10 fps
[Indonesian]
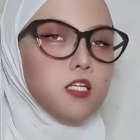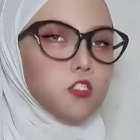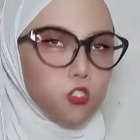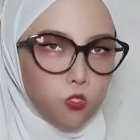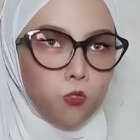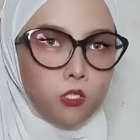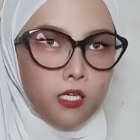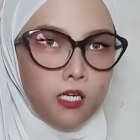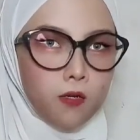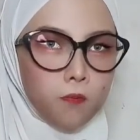So, buat
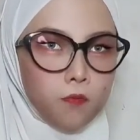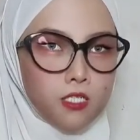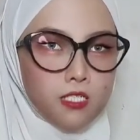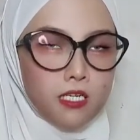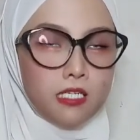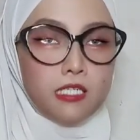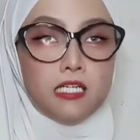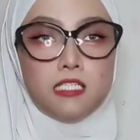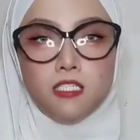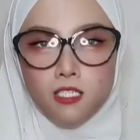kalian yang penasaran
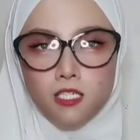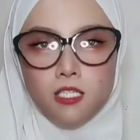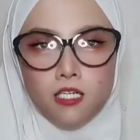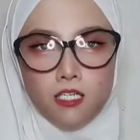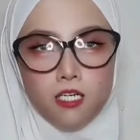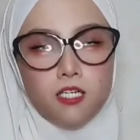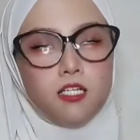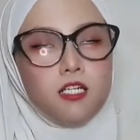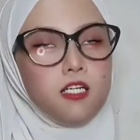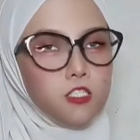dengan ceritanya,
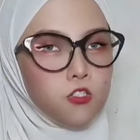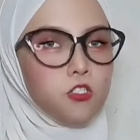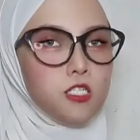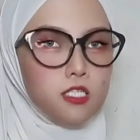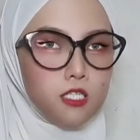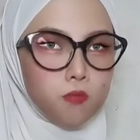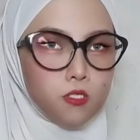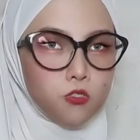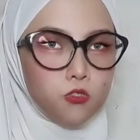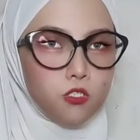langsung saja kita
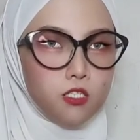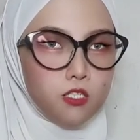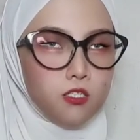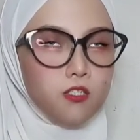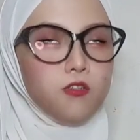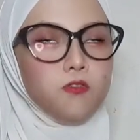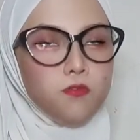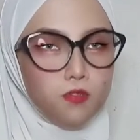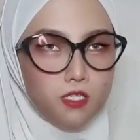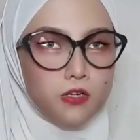masuk ke
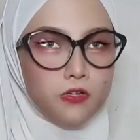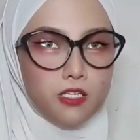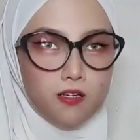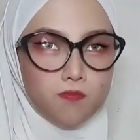videonya.